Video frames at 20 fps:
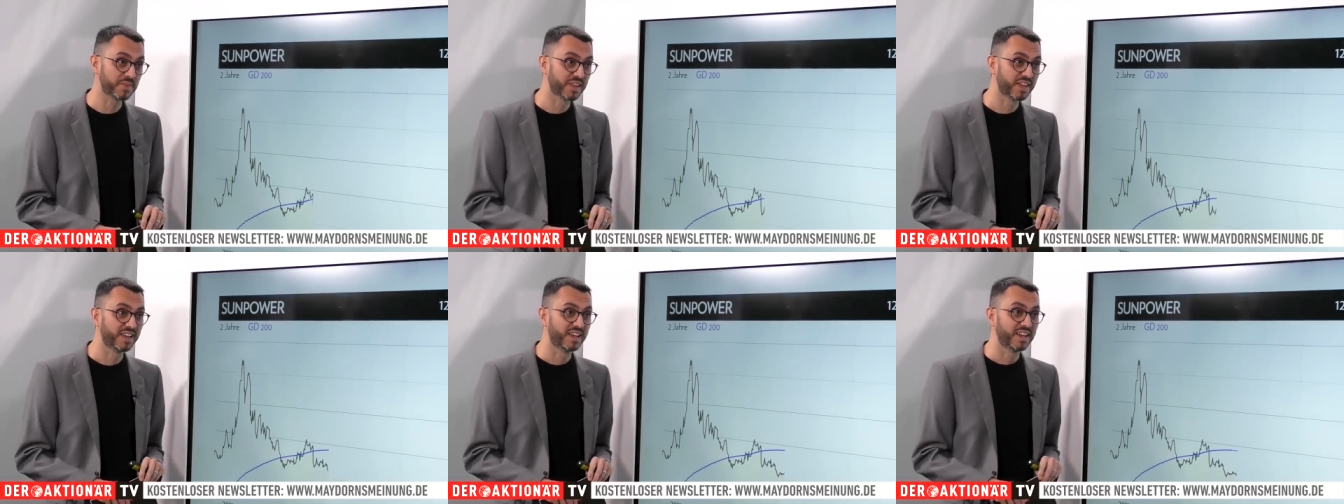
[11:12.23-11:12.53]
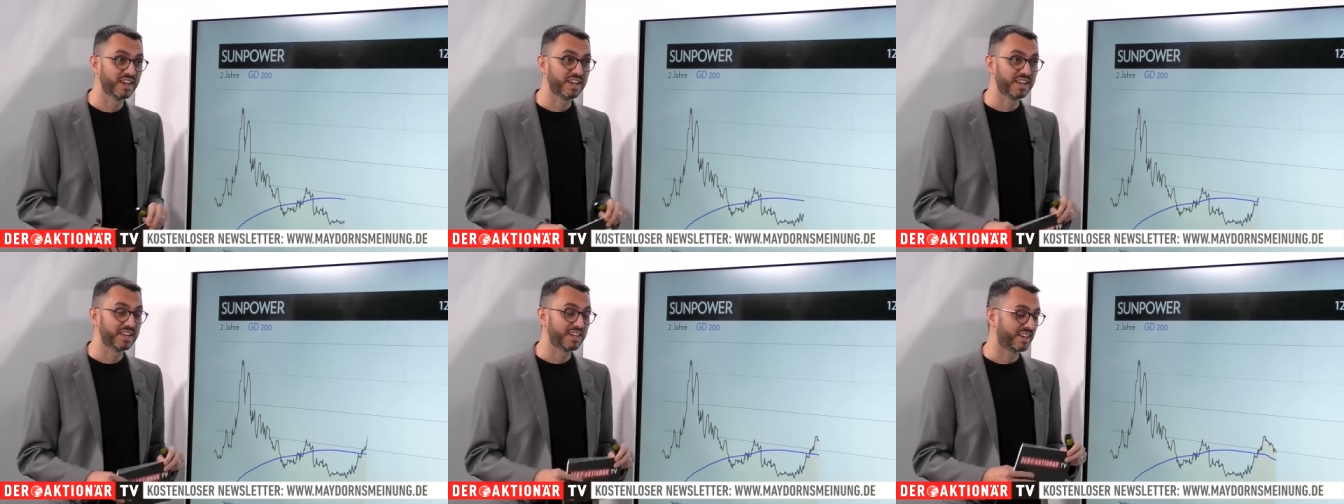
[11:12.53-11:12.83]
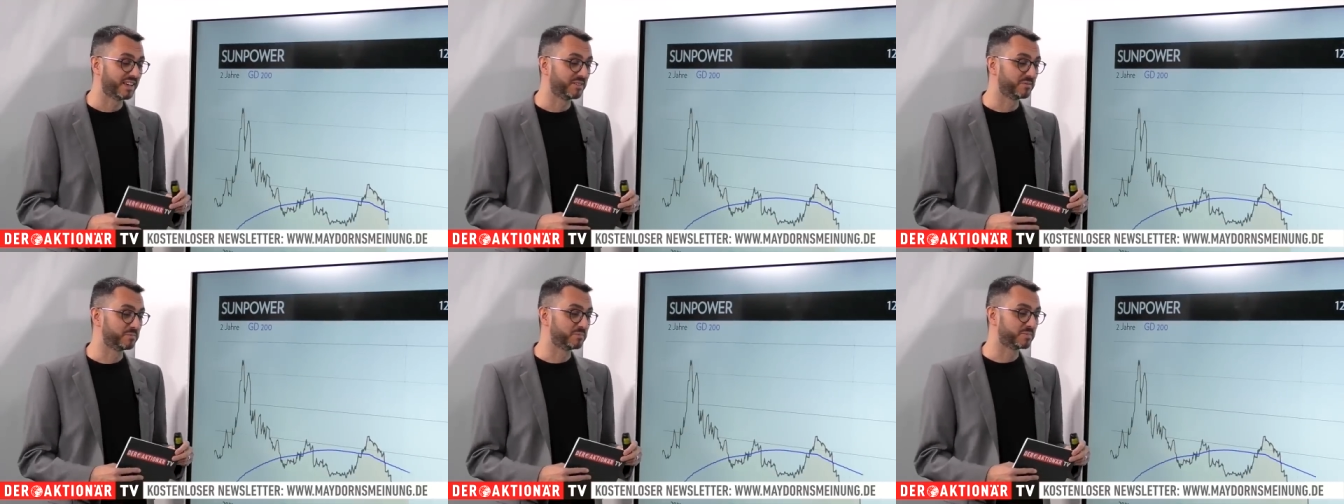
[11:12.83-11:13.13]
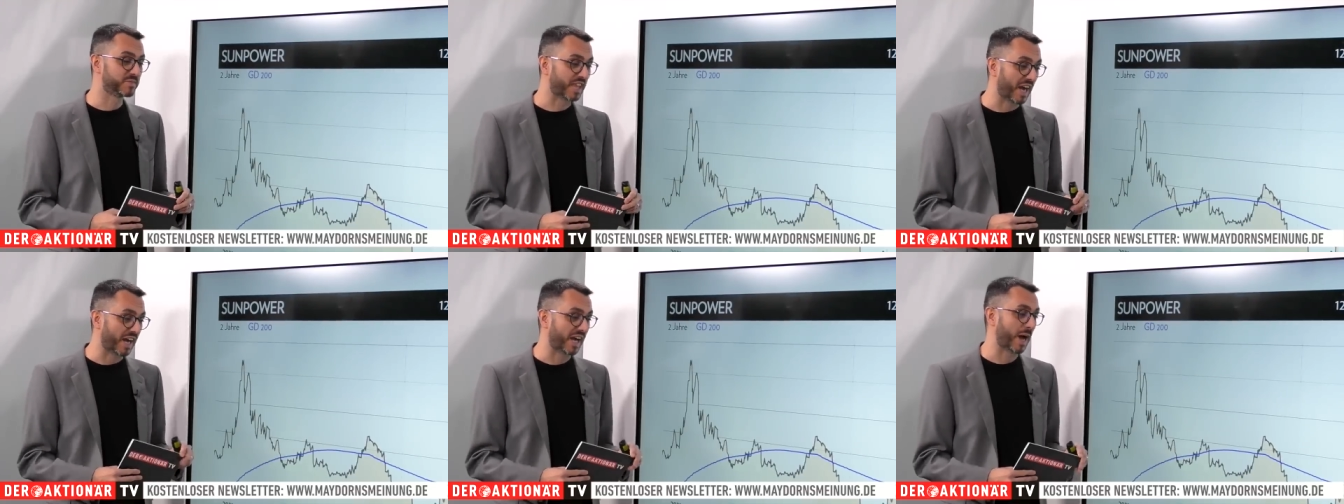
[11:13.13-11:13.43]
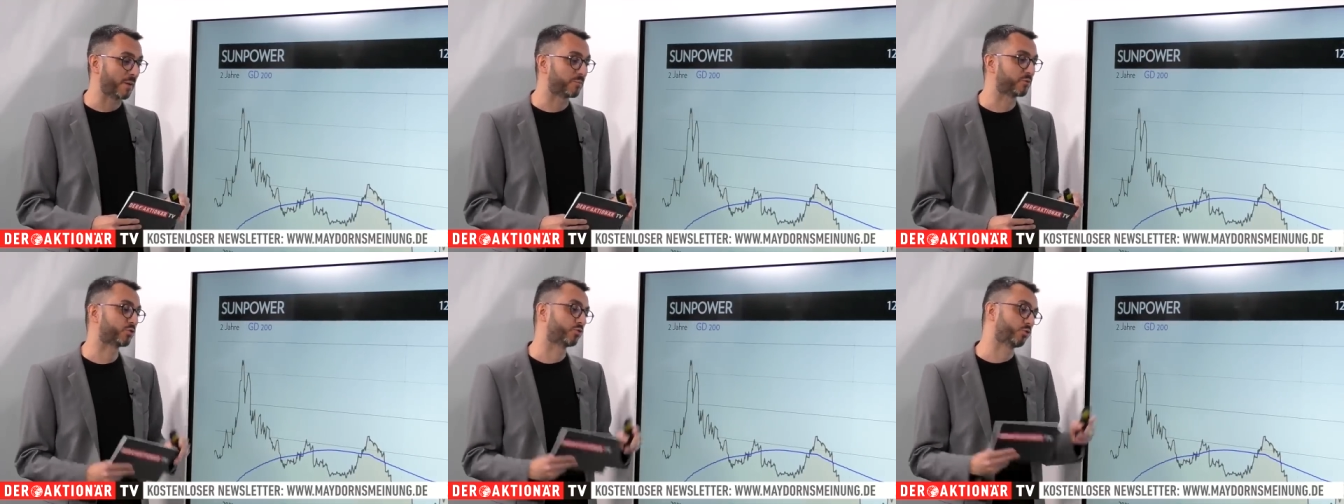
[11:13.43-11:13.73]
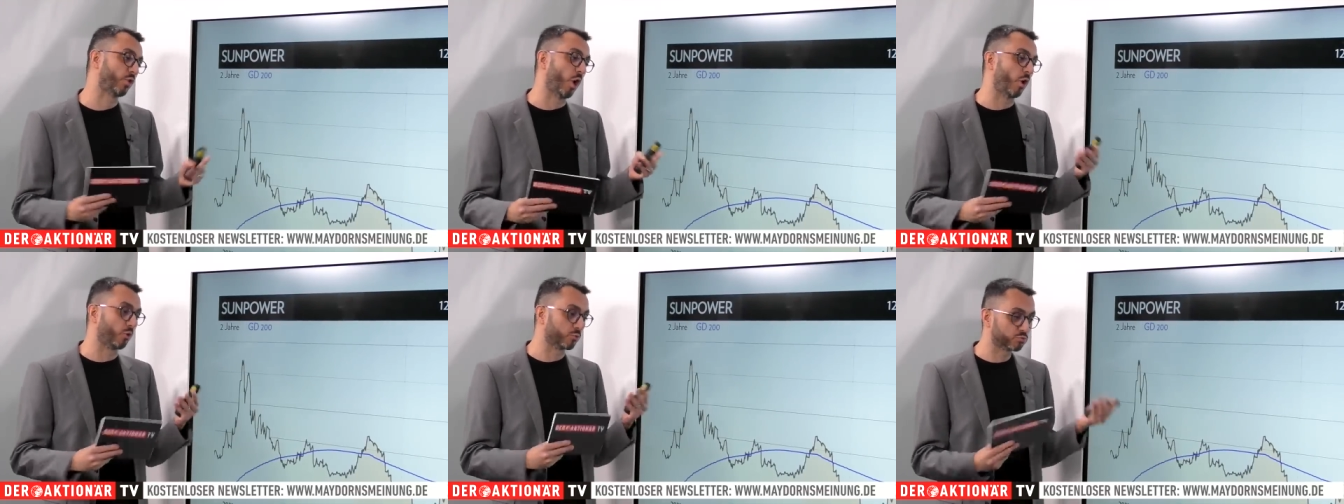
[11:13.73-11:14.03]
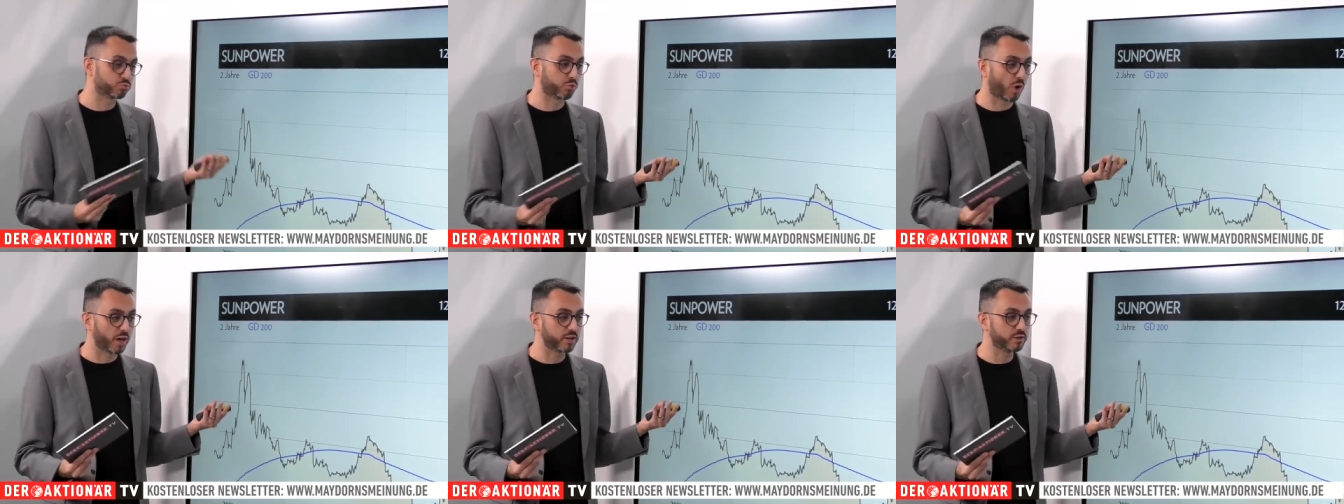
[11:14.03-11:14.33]
Ja. Ähm, da gab es ja
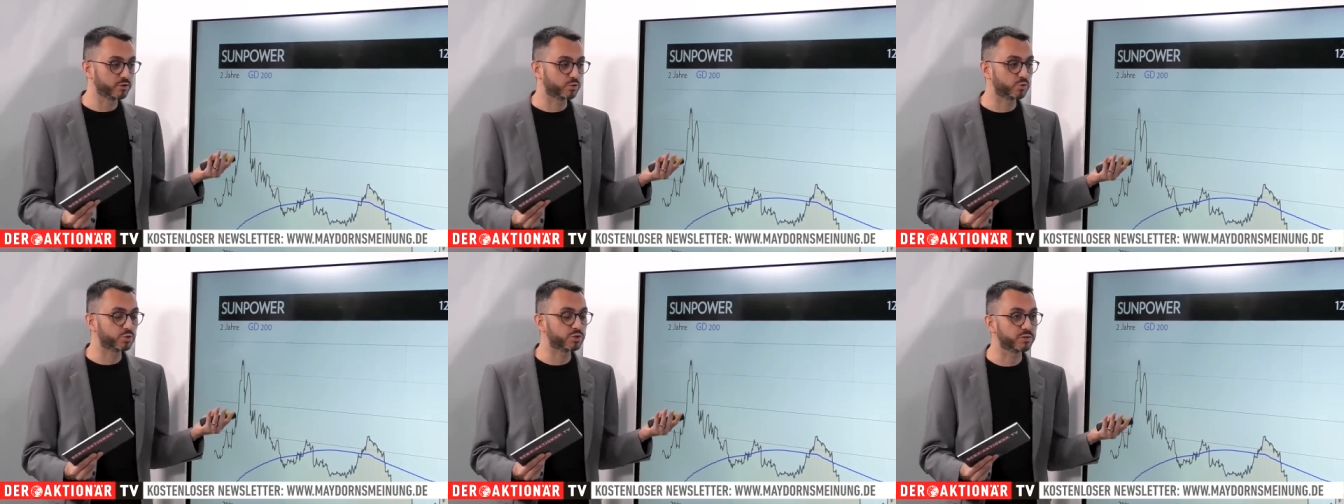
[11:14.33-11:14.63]
eigentlich gute